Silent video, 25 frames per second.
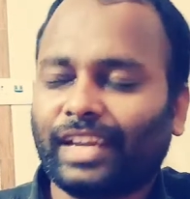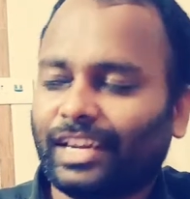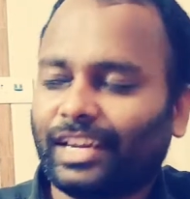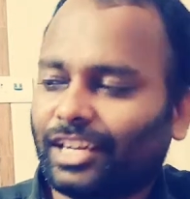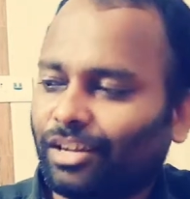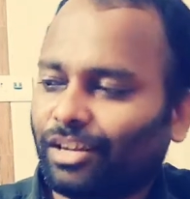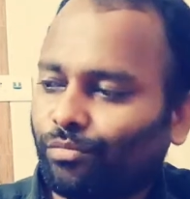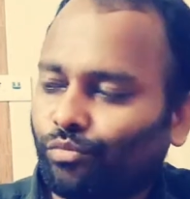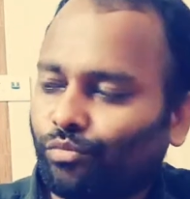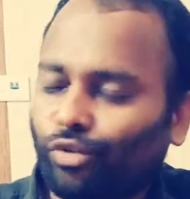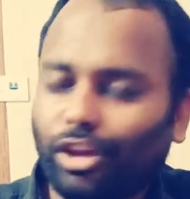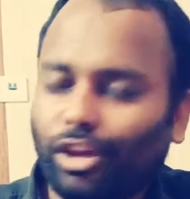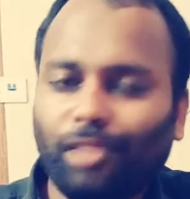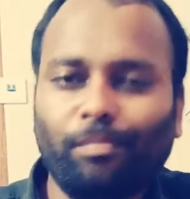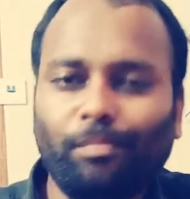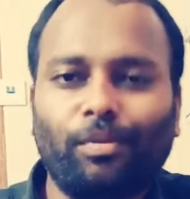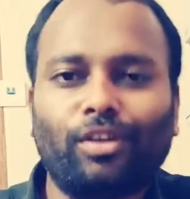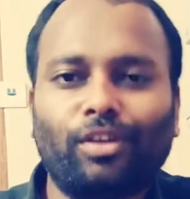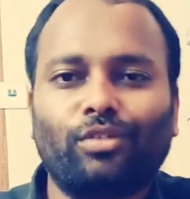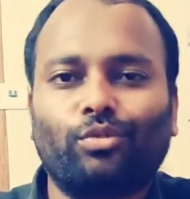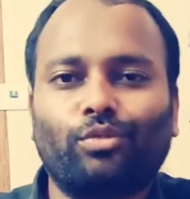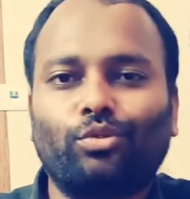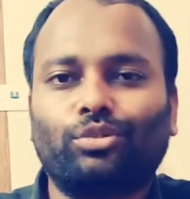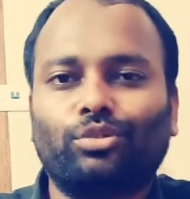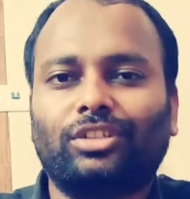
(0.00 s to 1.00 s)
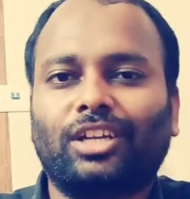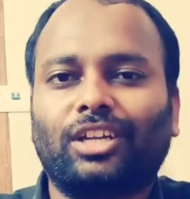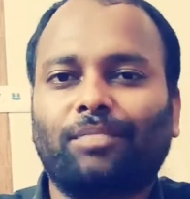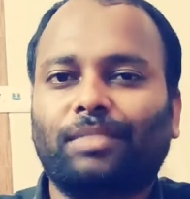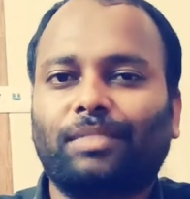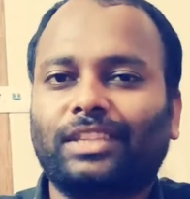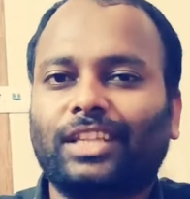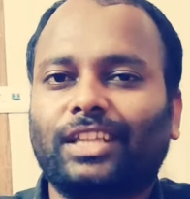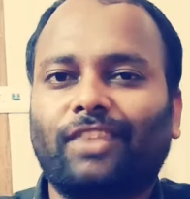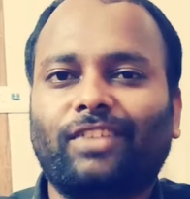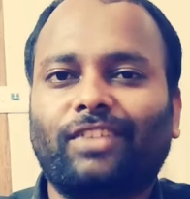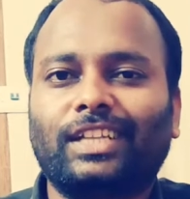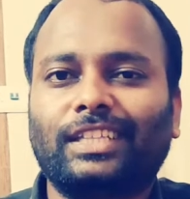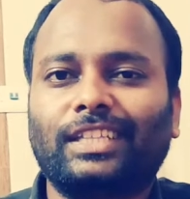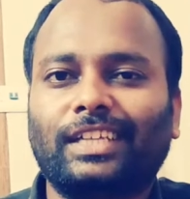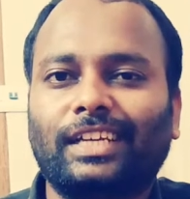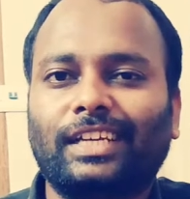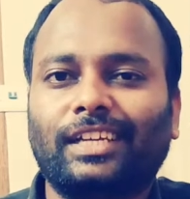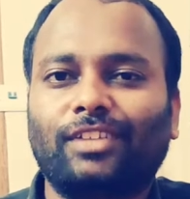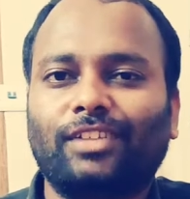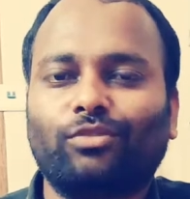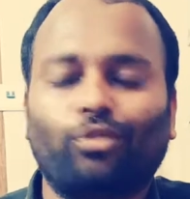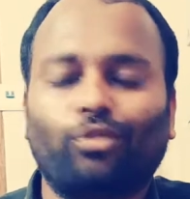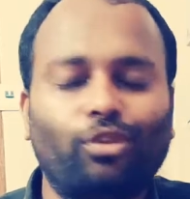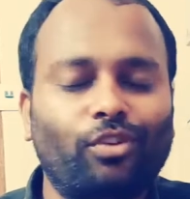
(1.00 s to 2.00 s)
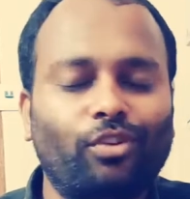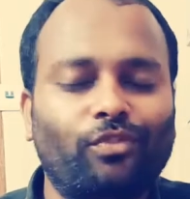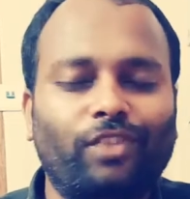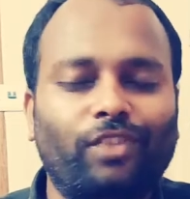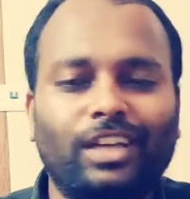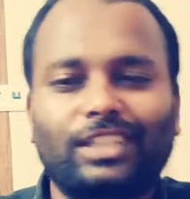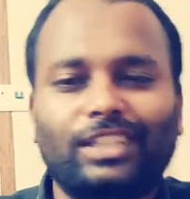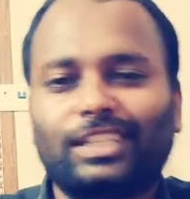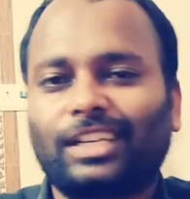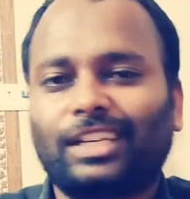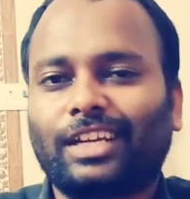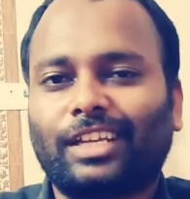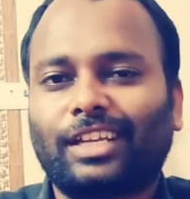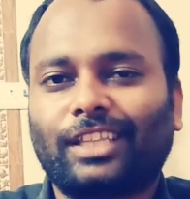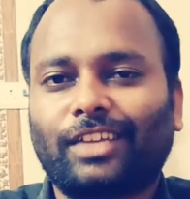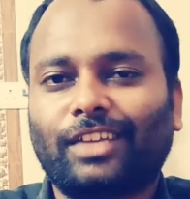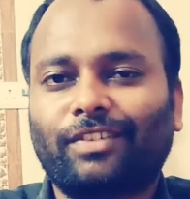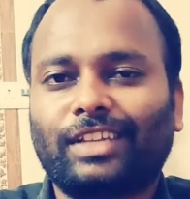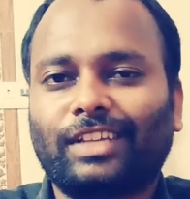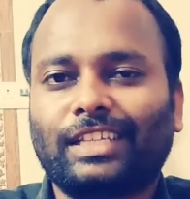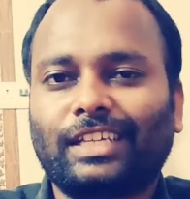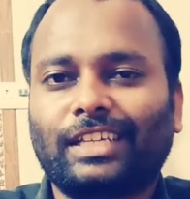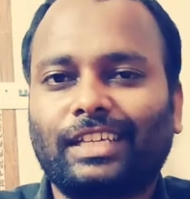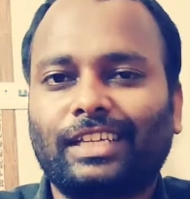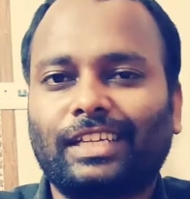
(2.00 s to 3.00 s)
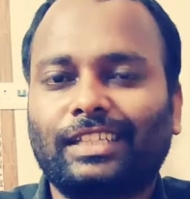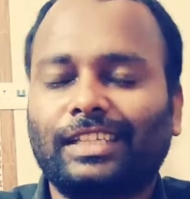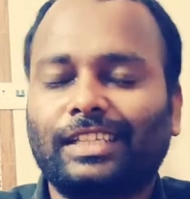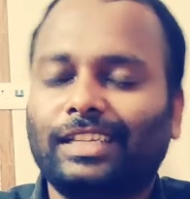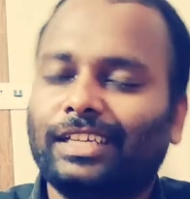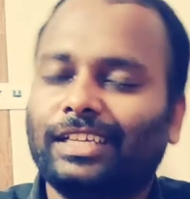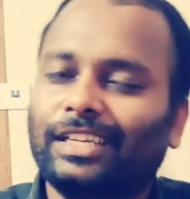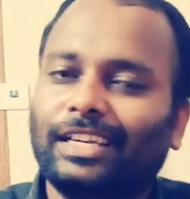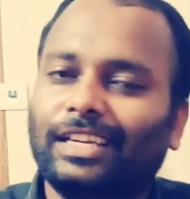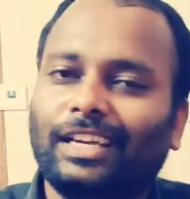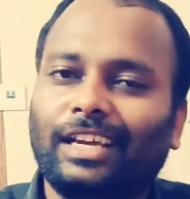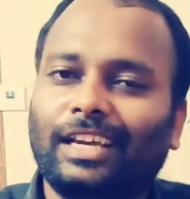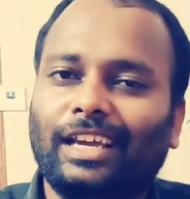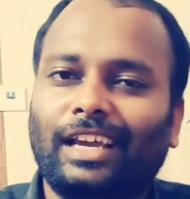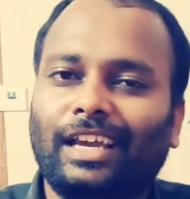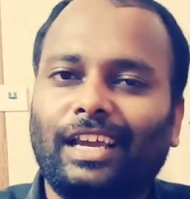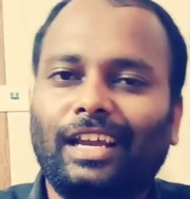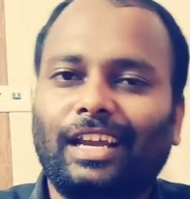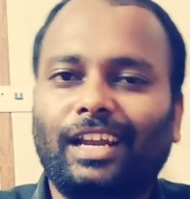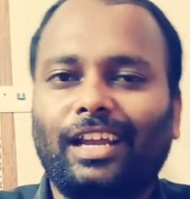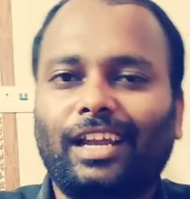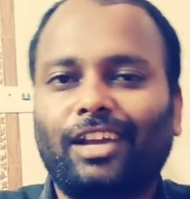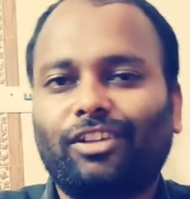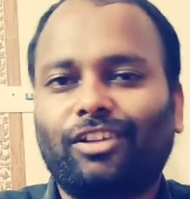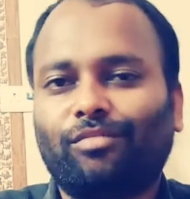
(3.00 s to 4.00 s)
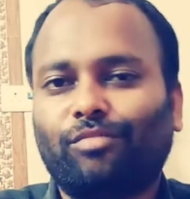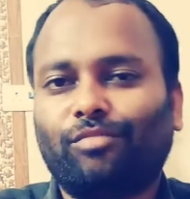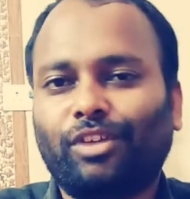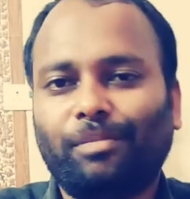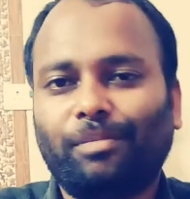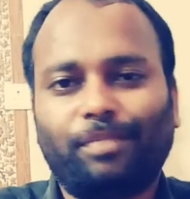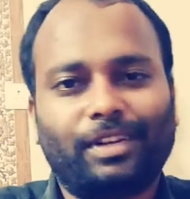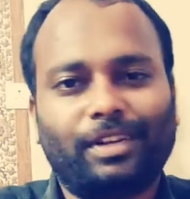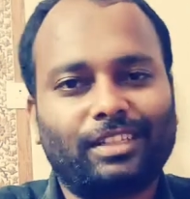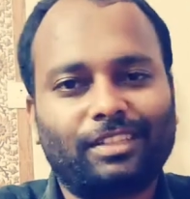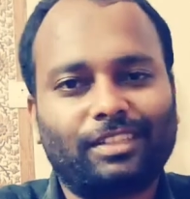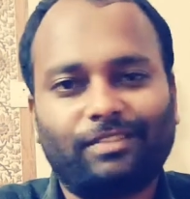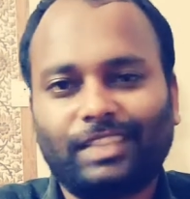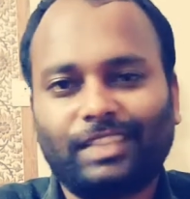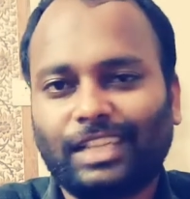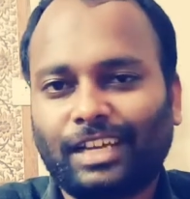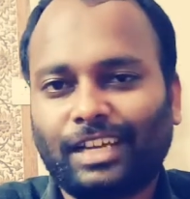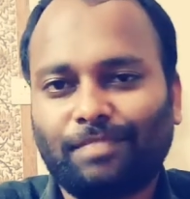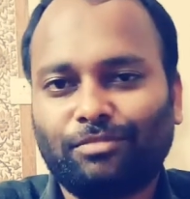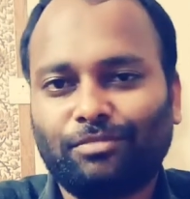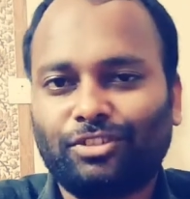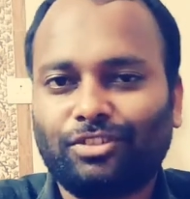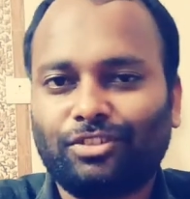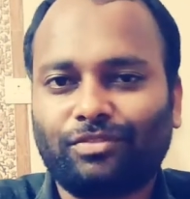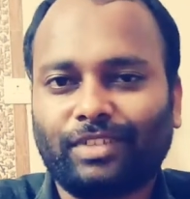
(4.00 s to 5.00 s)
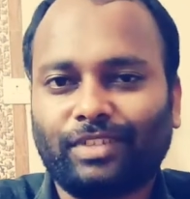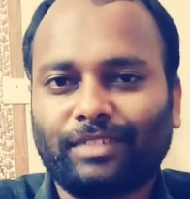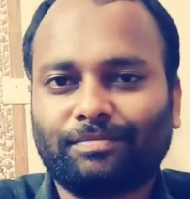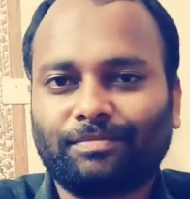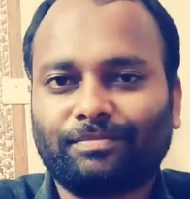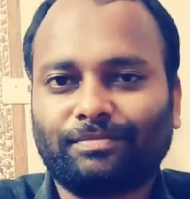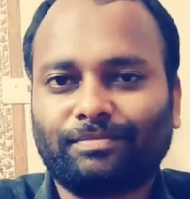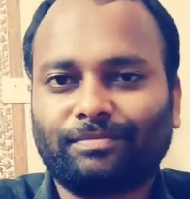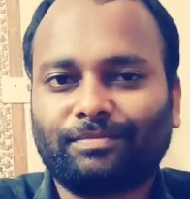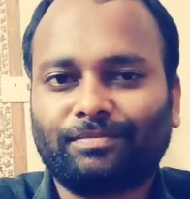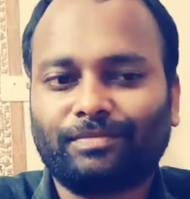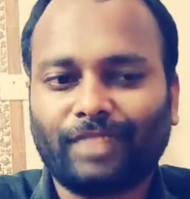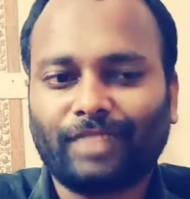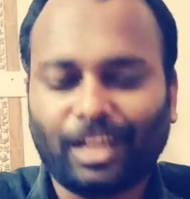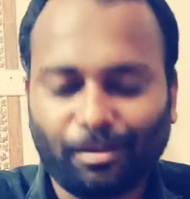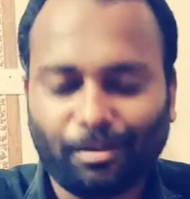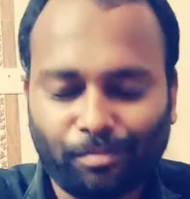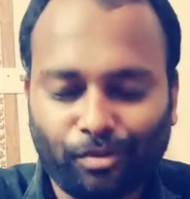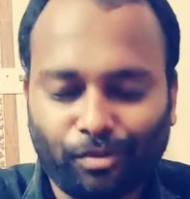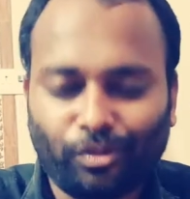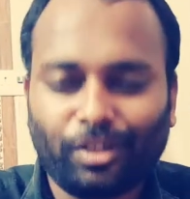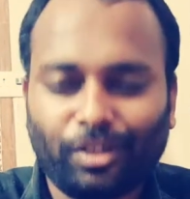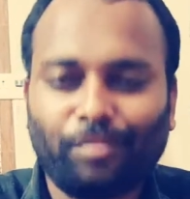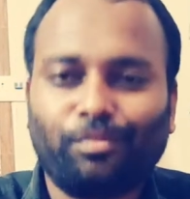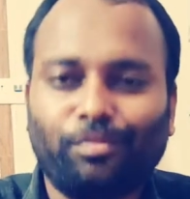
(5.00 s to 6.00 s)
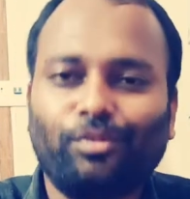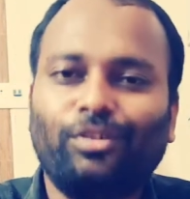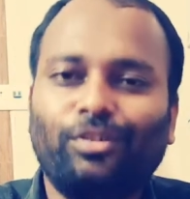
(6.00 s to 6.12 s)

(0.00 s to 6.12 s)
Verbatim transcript: கிட்ட மொய்ப்பணம் கொடுத்தனப்ப தவறது கிடையாது ஒரு ஃபங்க்ஷன் நான் தவறது கிடையாது எல்லாருக்கும் மொய்ப்பணத்தை வந்து நான் அமைச்சிருவேன் நம்மளுடைய